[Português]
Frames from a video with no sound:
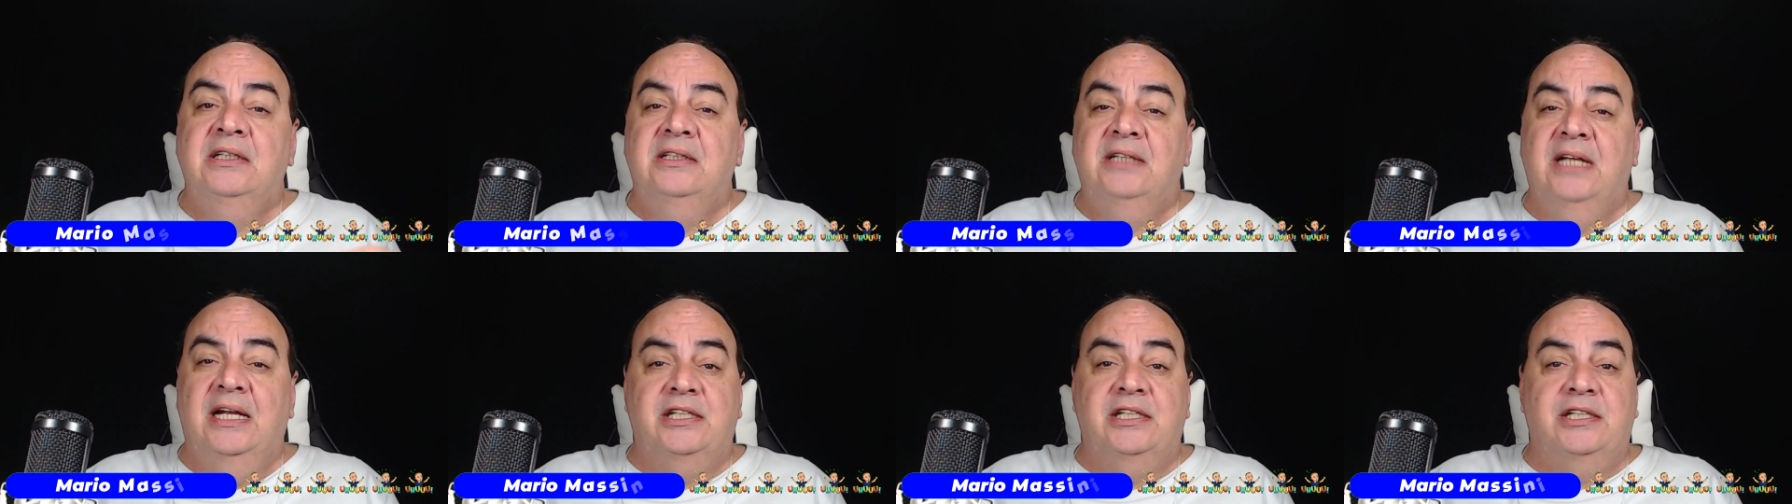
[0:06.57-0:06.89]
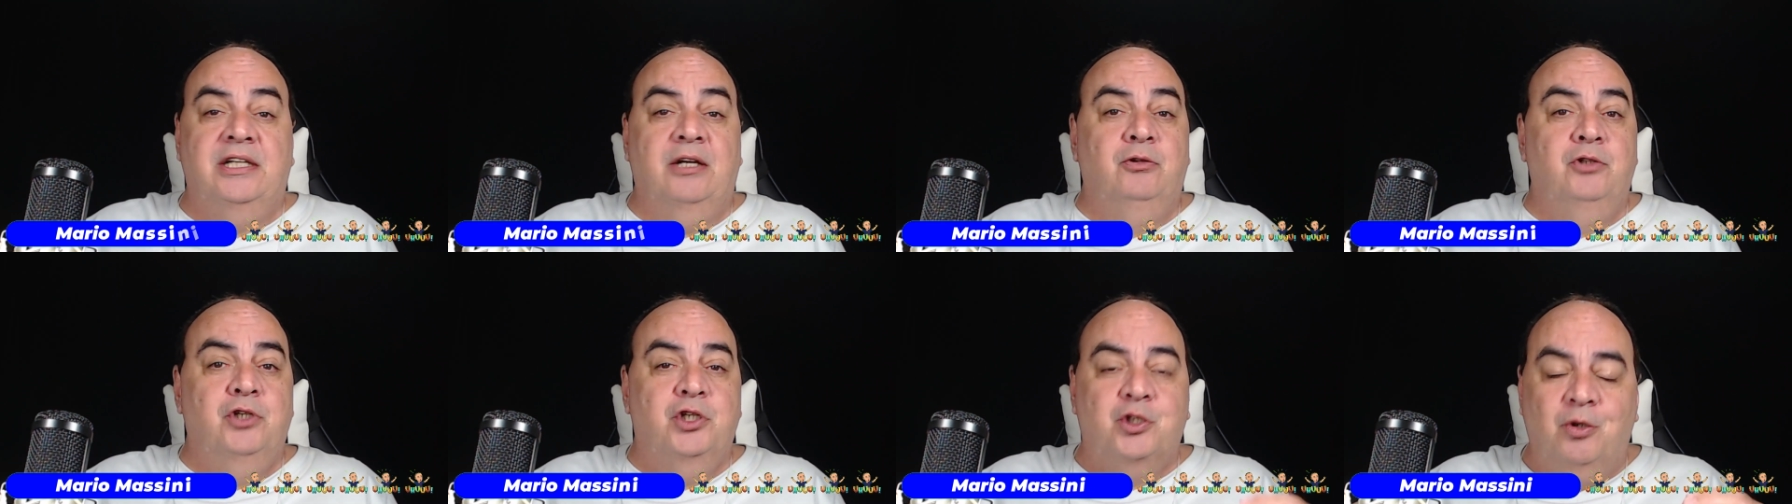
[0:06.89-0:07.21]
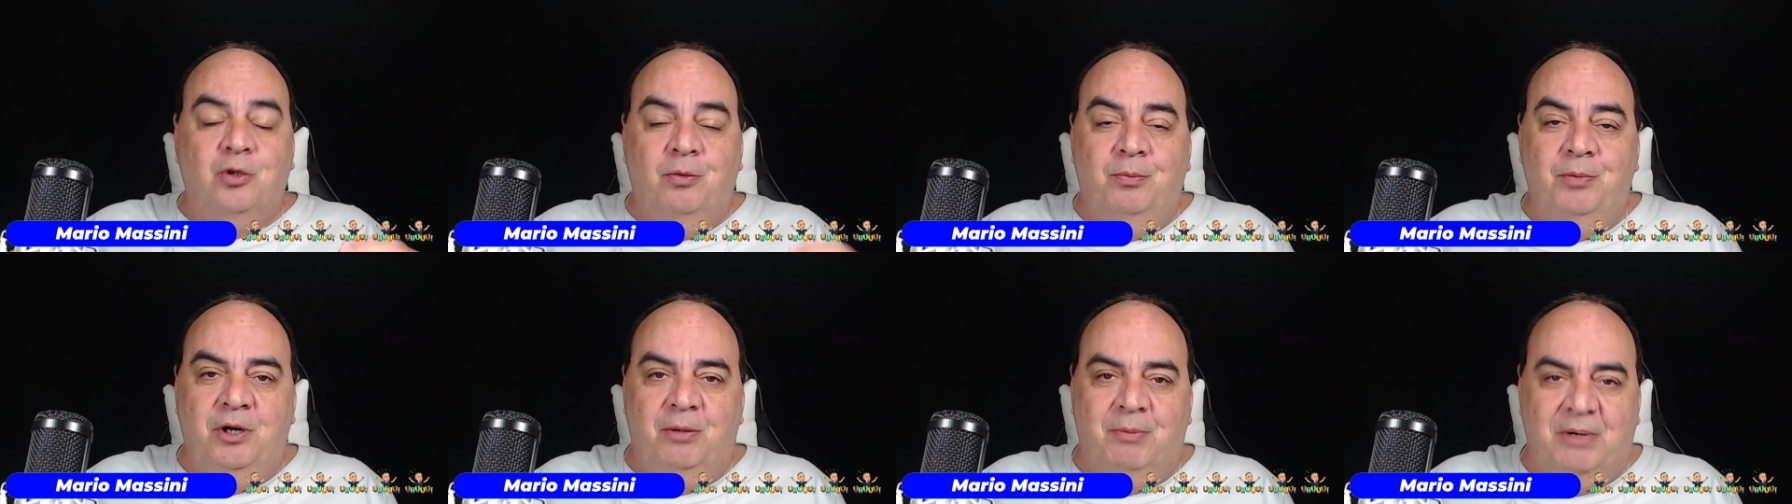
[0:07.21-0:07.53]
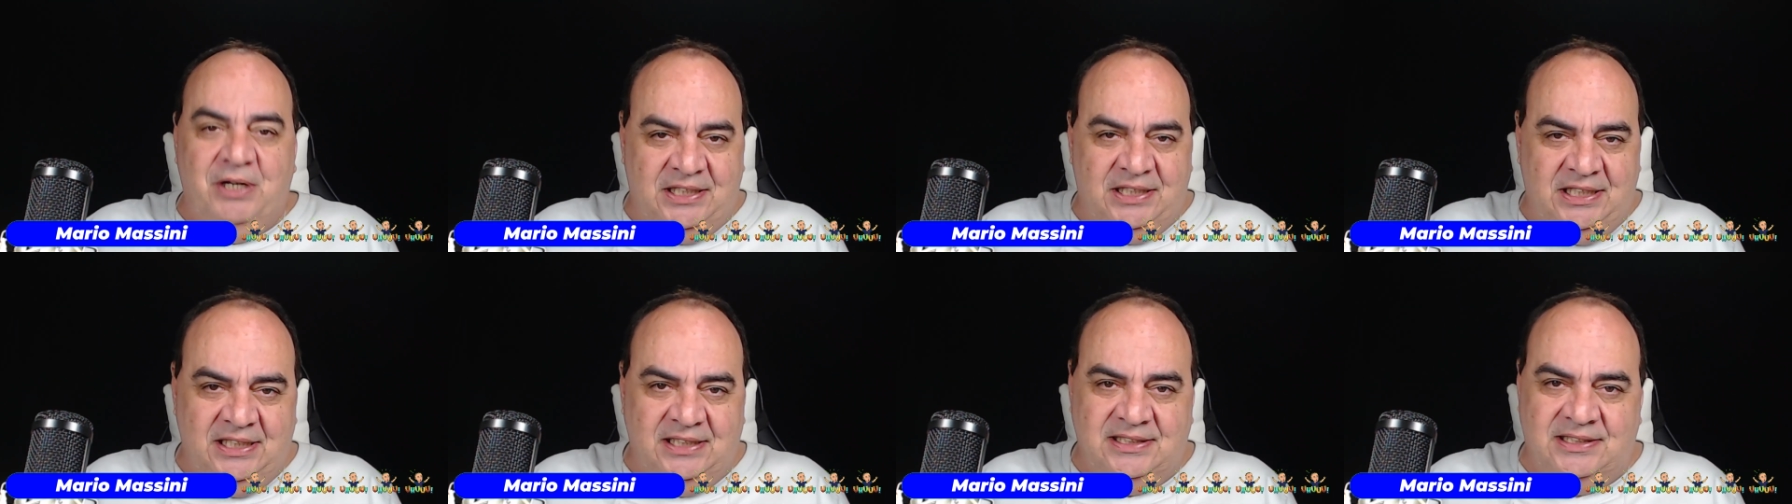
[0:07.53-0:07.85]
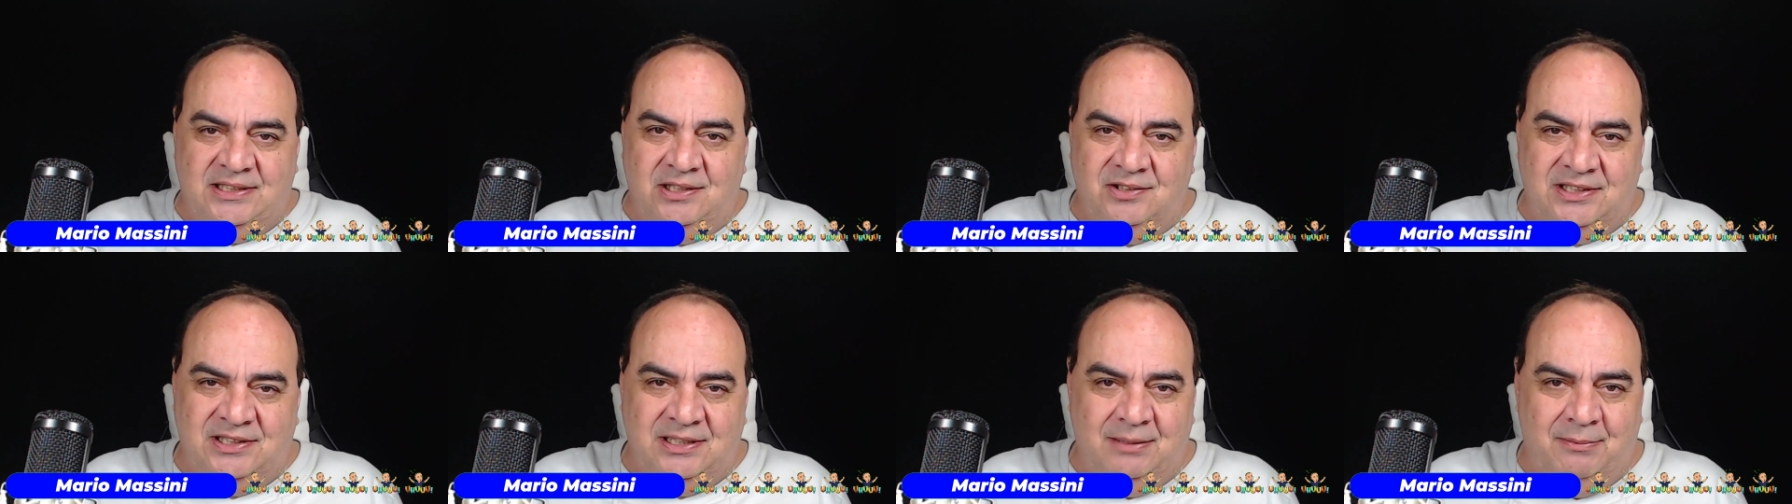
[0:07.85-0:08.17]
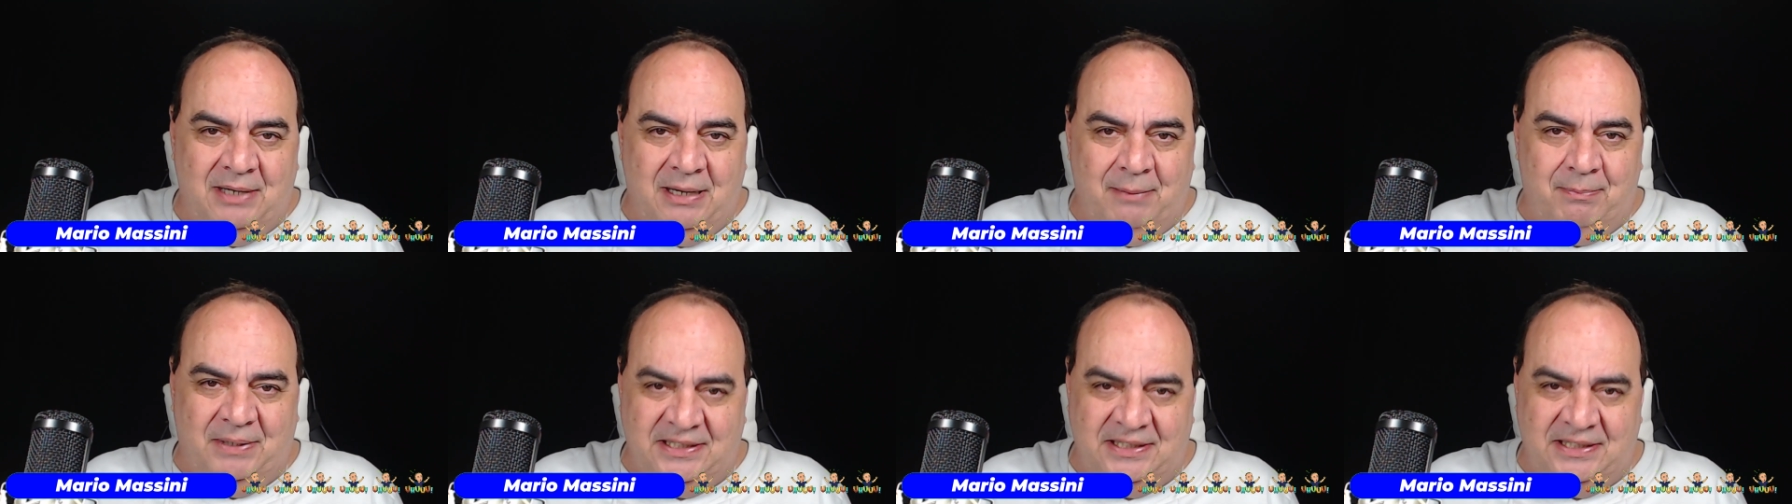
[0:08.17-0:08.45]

Gente, eu descobri uma extensão semana